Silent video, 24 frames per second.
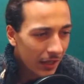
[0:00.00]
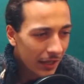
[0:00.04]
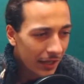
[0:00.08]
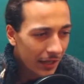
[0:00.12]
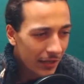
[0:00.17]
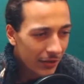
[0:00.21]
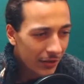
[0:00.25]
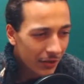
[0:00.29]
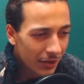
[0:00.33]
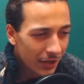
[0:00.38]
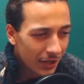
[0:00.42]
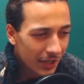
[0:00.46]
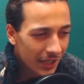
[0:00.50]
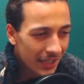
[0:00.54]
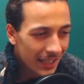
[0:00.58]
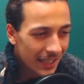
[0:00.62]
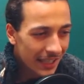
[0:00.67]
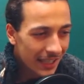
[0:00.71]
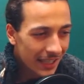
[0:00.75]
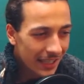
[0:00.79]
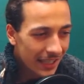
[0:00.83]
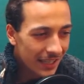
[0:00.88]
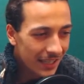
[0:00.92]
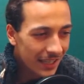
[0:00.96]
Gli
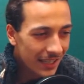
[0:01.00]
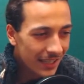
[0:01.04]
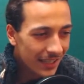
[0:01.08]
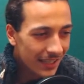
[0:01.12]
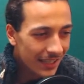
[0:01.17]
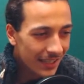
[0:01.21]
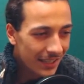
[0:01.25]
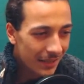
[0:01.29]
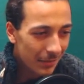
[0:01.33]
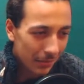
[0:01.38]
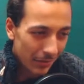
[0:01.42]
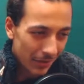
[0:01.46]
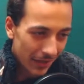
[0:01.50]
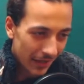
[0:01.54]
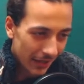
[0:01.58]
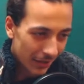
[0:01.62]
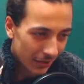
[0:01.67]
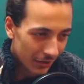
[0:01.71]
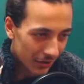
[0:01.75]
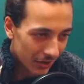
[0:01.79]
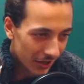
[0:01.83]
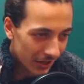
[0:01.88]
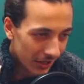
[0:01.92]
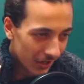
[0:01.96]
occhiali ti
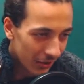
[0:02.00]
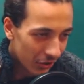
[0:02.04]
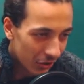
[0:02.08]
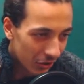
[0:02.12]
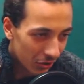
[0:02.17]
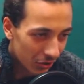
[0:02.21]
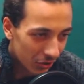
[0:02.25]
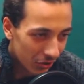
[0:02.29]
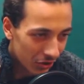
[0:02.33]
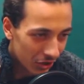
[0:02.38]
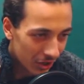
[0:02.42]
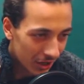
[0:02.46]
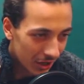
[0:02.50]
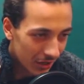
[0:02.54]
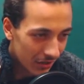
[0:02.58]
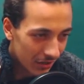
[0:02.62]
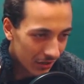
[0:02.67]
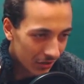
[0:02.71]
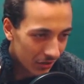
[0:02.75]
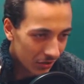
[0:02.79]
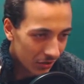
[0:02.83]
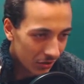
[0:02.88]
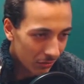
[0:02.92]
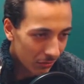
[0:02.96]
prego, se li indossa,
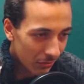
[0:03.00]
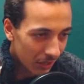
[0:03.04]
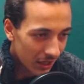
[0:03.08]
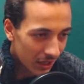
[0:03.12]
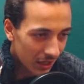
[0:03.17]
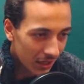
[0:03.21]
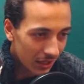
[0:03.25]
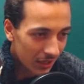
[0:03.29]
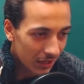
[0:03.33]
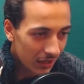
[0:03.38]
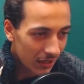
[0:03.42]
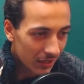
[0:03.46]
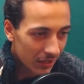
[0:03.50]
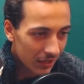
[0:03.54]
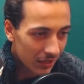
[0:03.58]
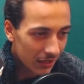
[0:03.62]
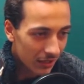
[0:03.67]
sto male.